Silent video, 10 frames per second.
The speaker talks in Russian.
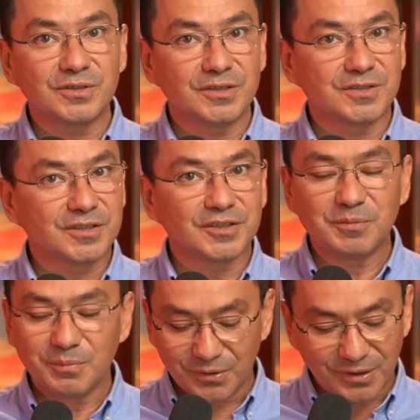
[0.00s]
и силой
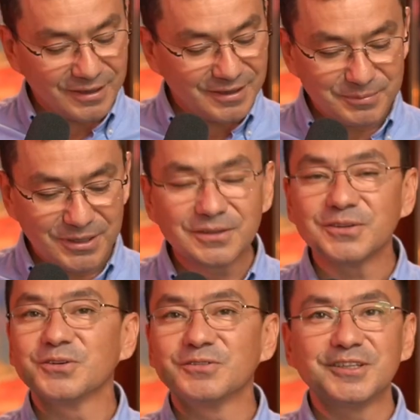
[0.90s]
Бога. Аминь.
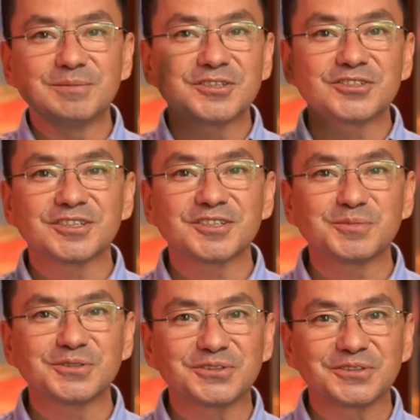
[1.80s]
Увидимся через
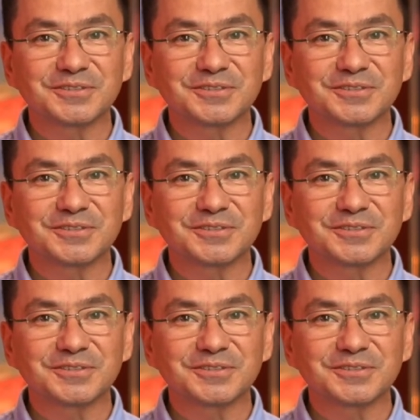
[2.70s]
минуту.